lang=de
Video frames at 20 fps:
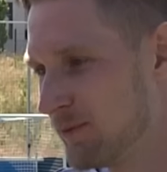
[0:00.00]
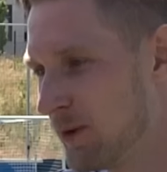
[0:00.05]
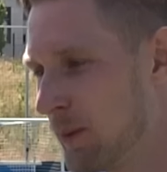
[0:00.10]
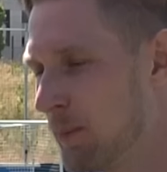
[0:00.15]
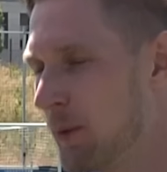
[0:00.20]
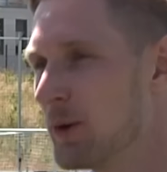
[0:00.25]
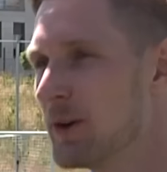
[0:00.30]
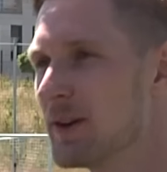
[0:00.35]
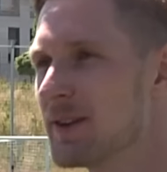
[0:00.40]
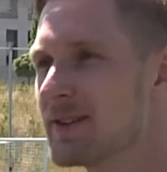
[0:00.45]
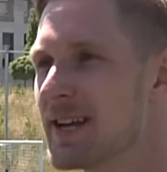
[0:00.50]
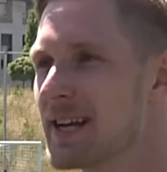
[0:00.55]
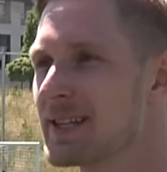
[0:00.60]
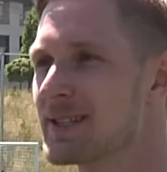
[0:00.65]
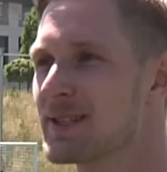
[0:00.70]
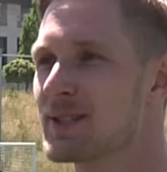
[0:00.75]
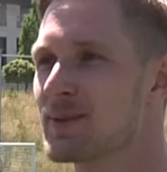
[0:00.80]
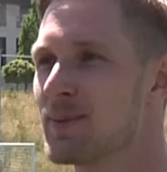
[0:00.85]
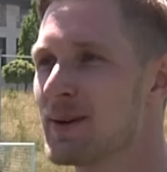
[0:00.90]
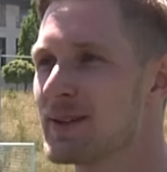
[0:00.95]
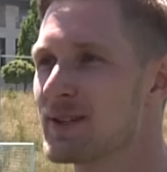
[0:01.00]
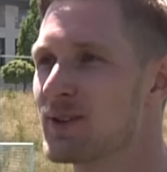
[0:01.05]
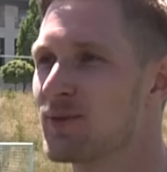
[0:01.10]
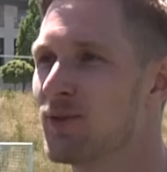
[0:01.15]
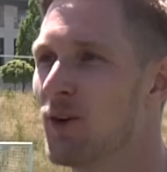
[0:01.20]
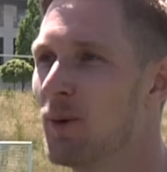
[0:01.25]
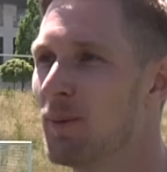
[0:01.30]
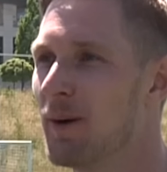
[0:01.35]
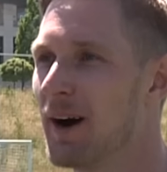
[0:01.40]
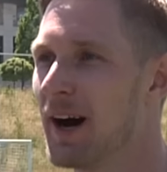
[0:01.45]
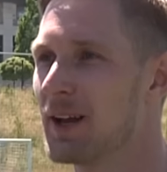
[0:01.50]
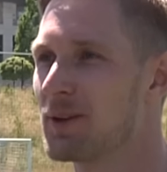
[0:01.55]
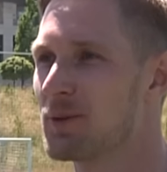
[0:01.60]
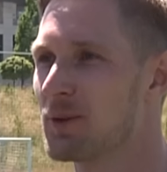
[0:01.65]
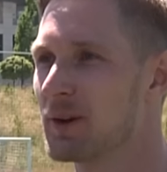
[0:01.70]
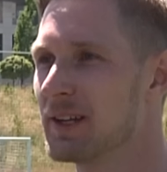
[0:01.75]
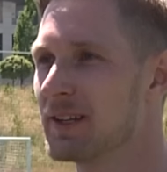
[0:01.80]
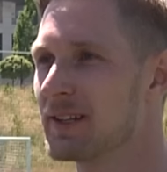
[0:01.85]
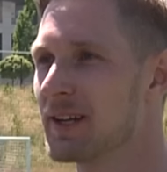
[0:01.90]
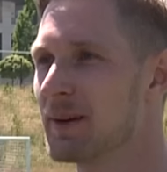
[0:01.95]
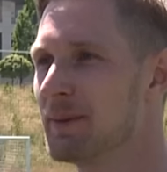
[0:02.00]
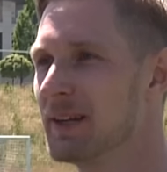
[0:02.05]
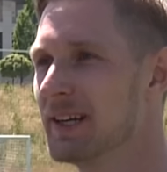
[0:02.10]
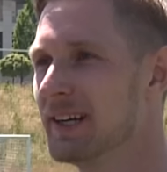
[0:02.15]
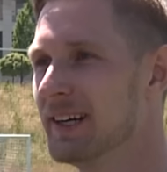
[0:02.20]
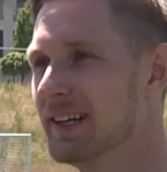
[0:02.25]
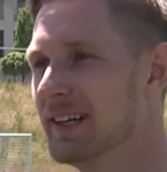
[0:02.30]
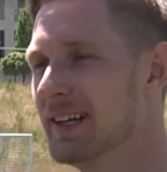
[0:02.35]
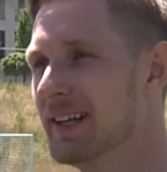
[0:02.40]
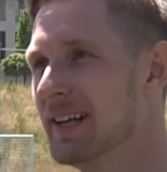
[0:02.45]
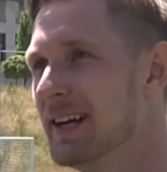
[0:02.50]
verbunden, 26 Vorbereitungen hinter mir.